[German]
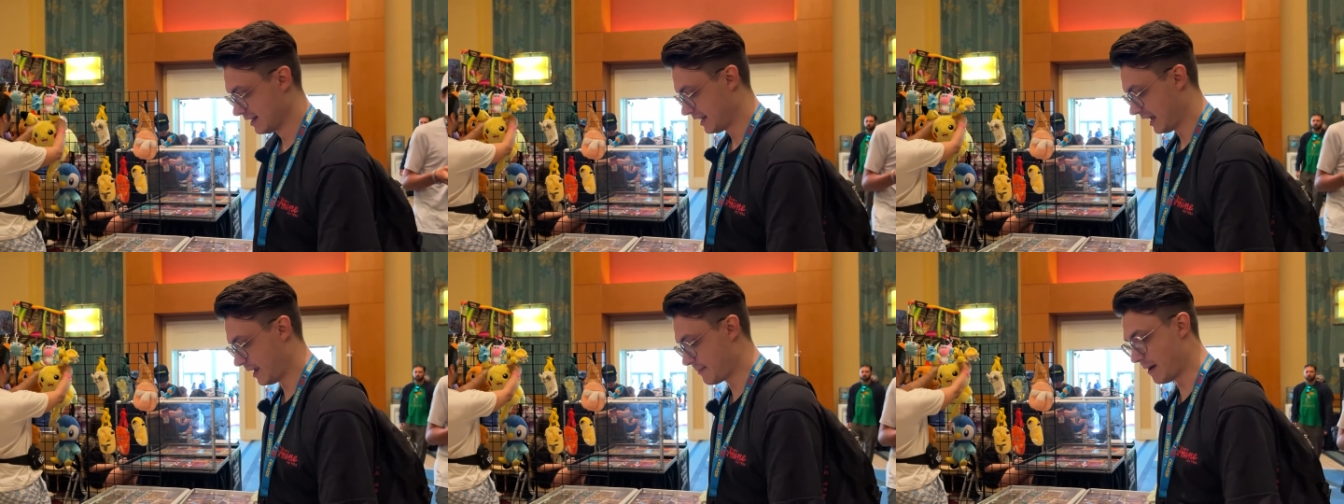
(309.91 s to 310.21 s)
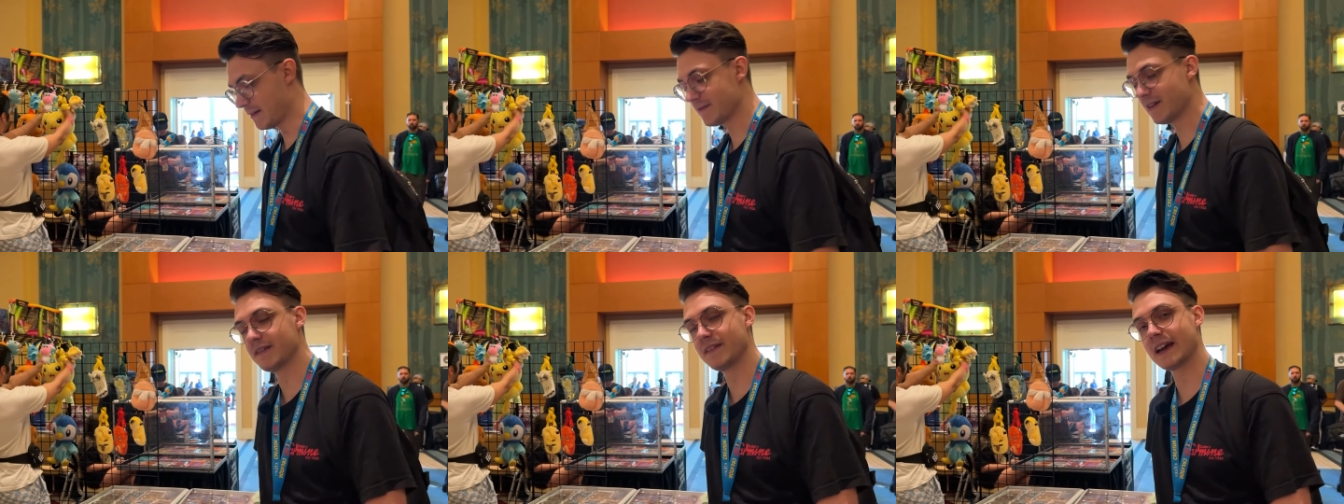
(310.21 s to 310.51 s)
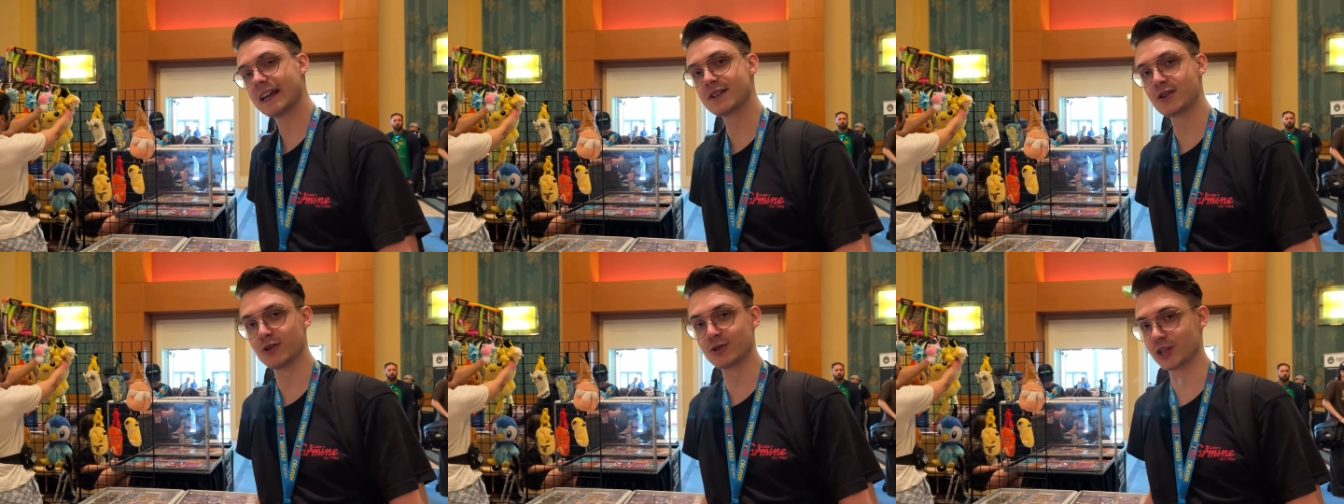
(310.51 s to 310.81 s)
Ich meine, wir
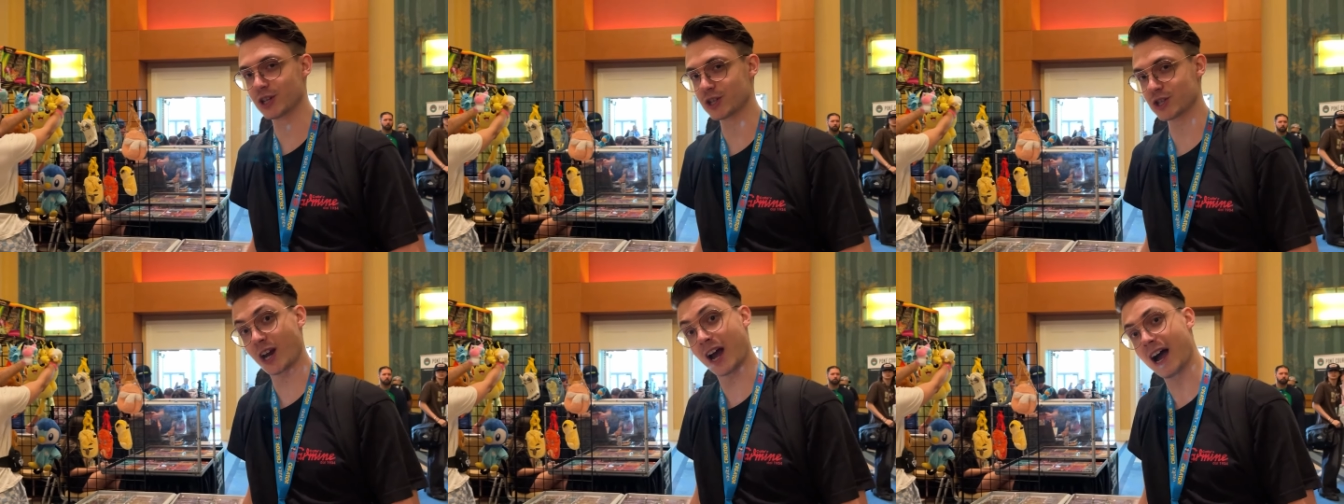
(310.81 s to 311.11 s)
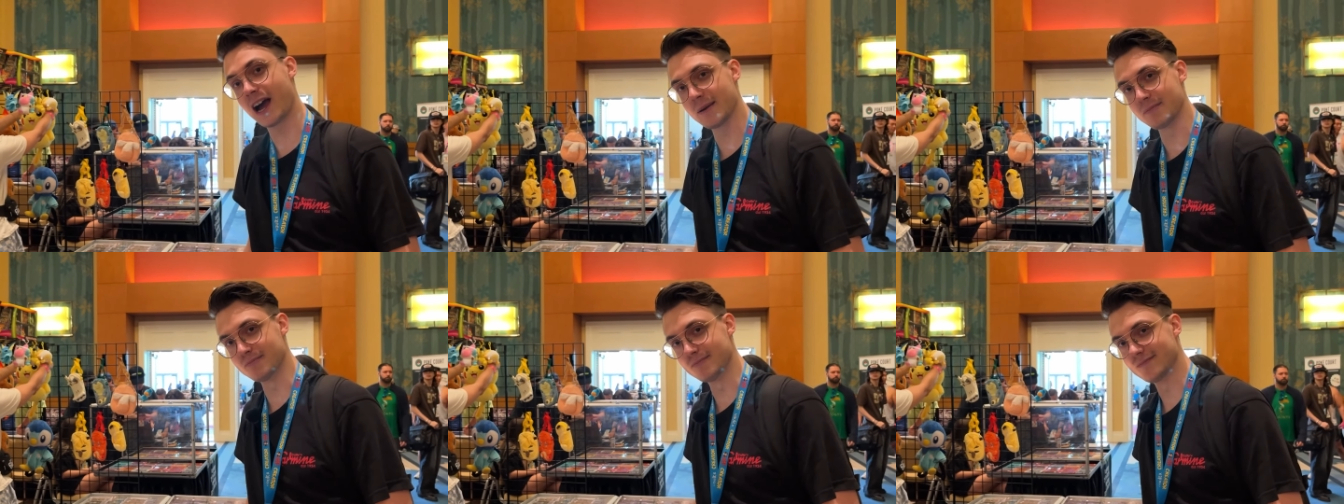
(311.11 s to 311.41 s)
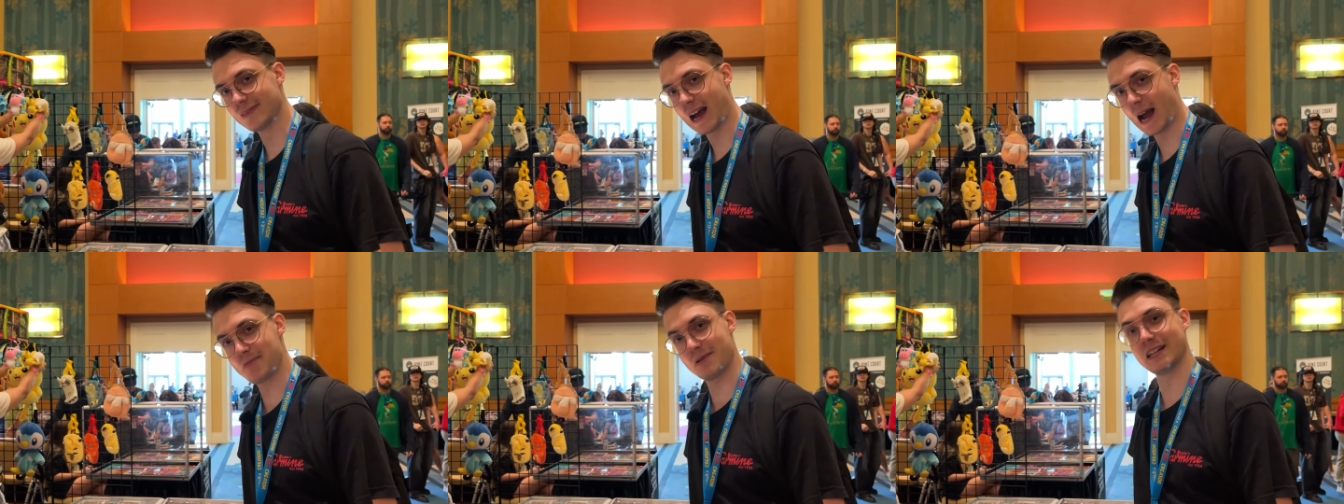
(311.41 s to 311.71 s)
werden dir unterschreiben,
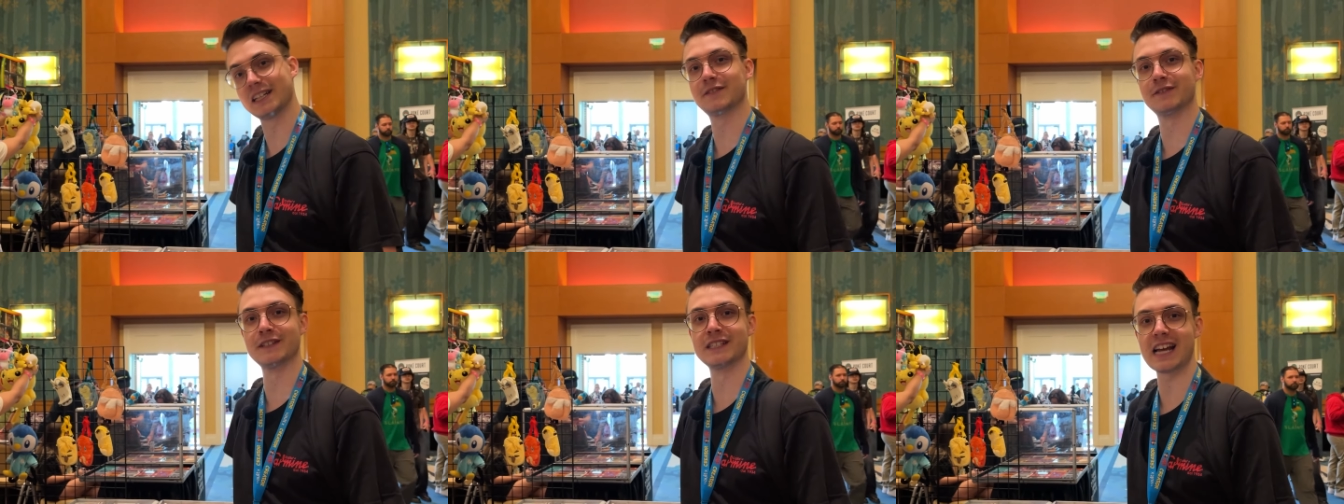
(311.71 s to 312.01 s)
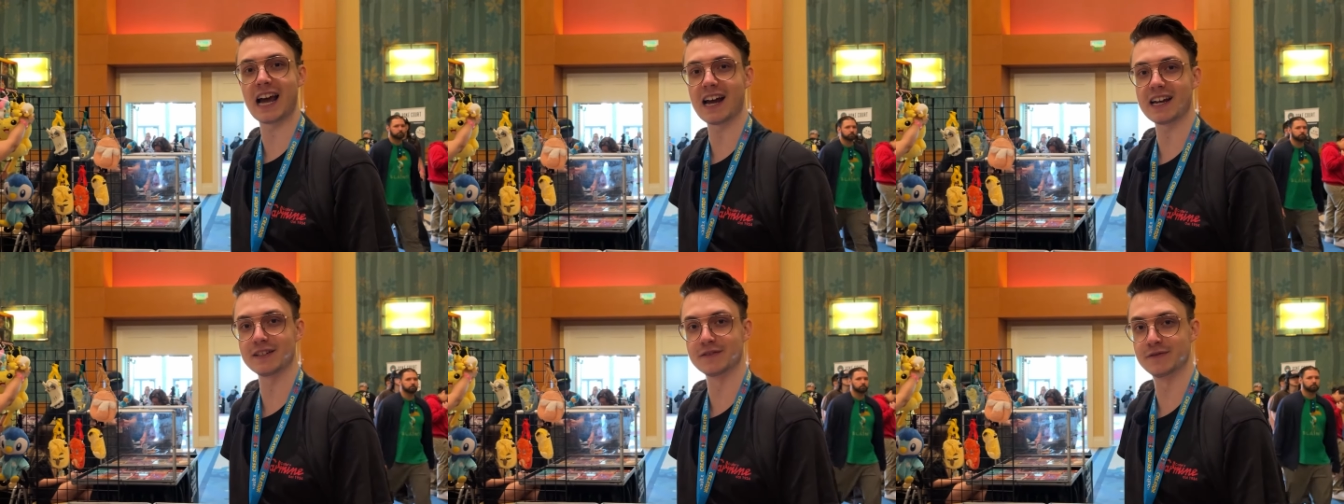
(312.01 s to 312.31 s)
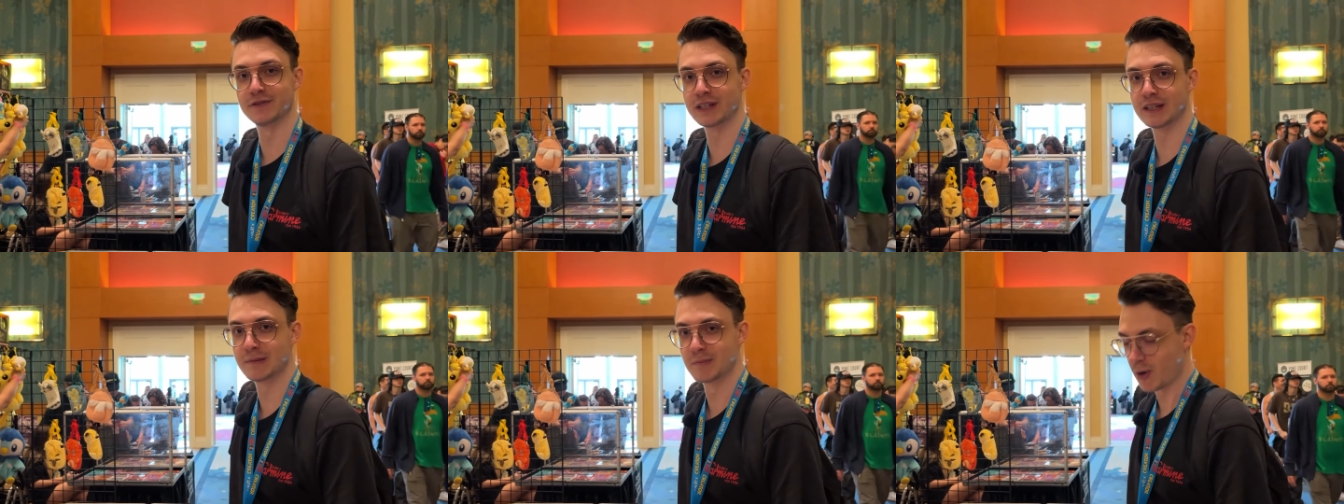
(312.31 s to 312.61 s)
aber ich finde eigentlich
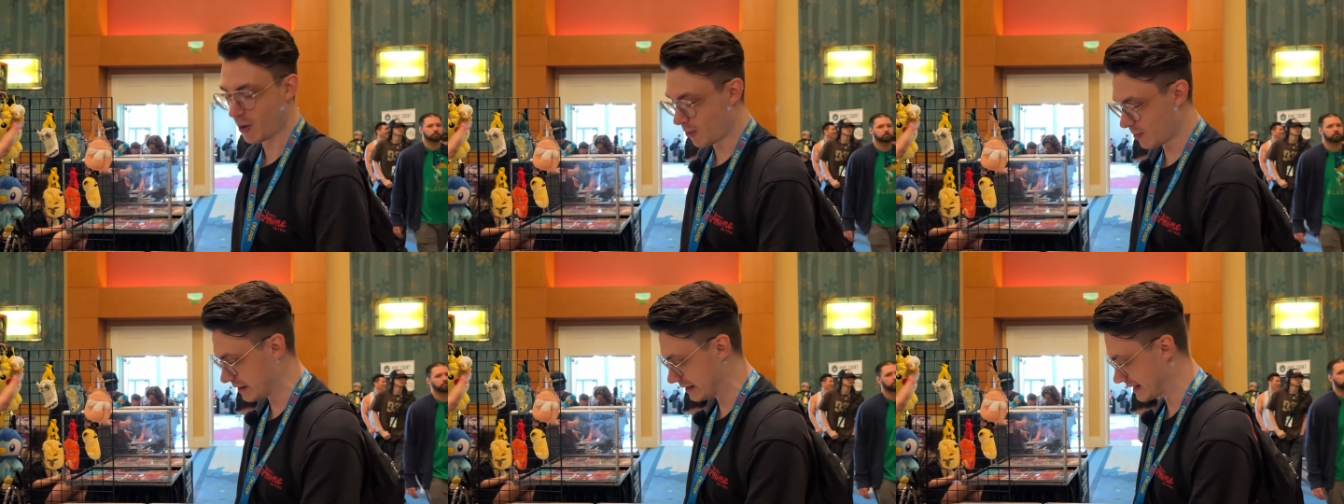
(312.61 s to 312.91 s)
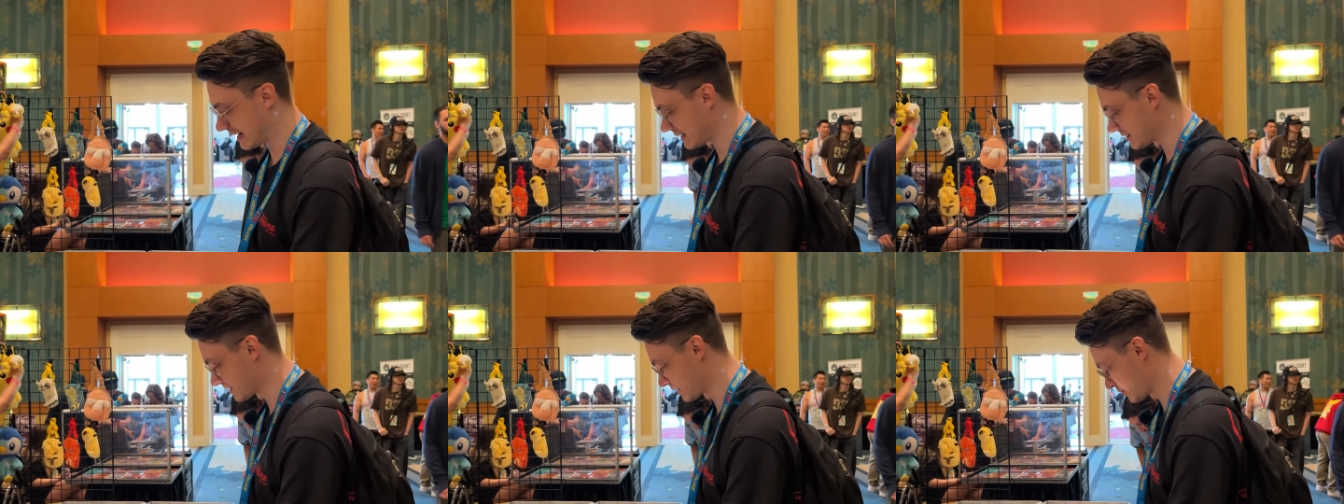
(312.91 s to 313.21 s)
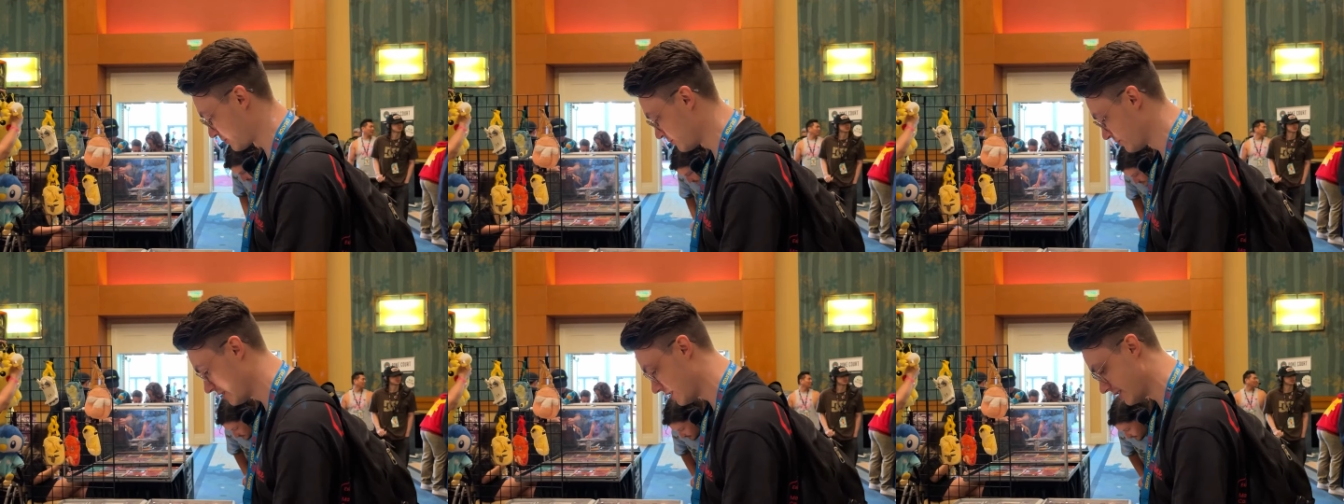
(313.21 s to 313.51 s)
für den Moment ganz
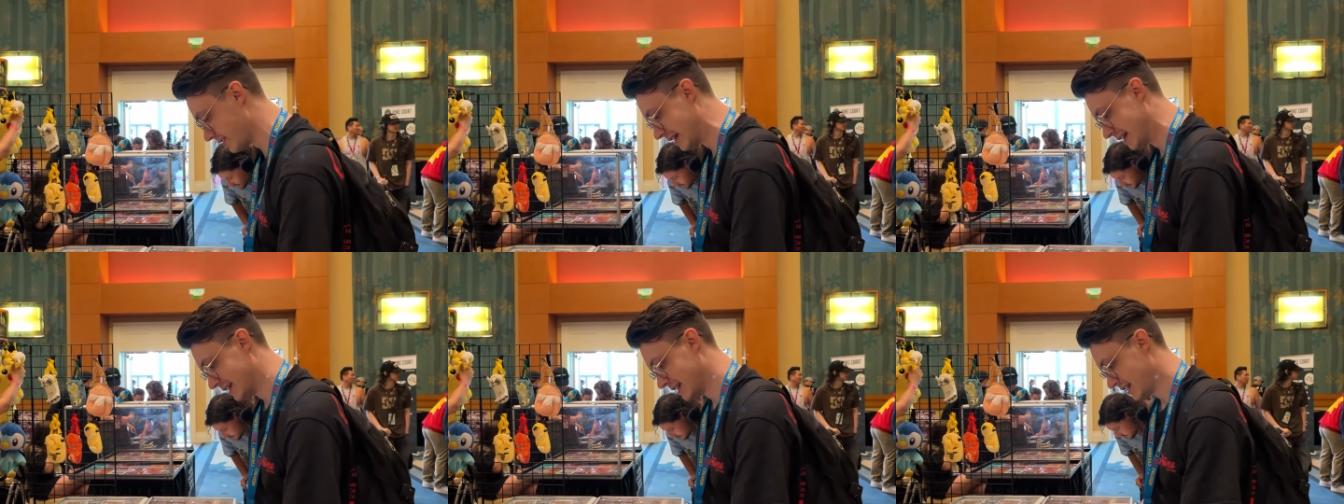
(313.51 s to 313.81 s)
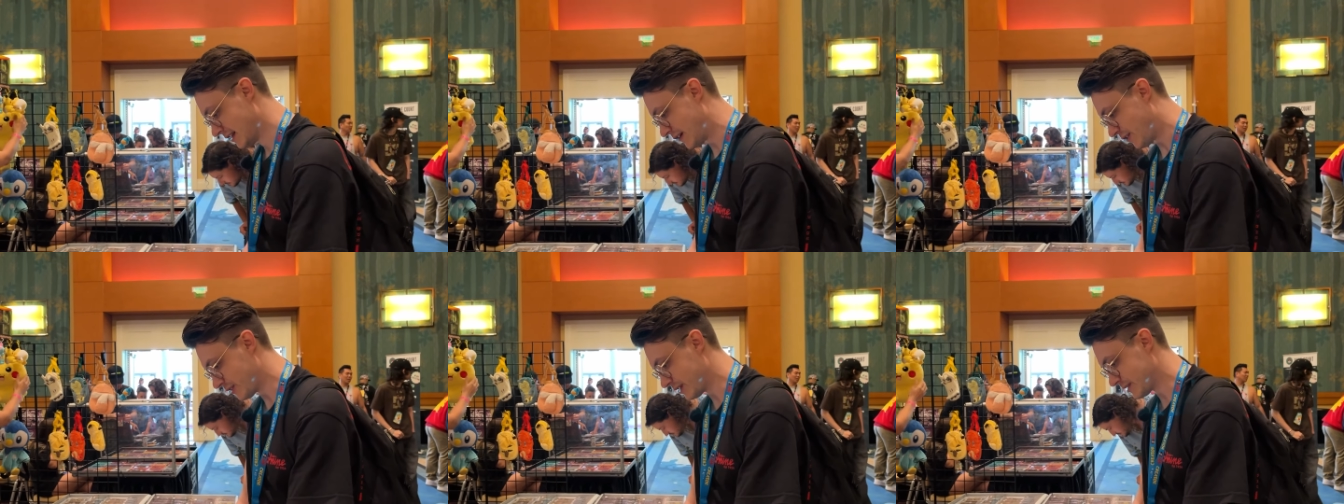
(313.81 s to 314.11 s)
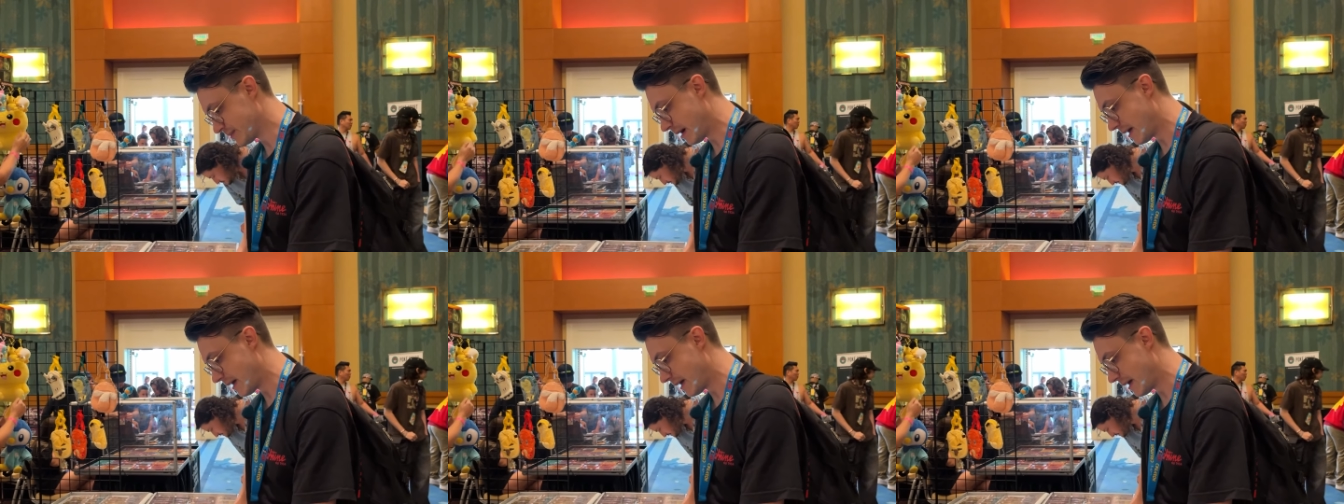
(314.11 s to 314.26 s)
cool. Und ich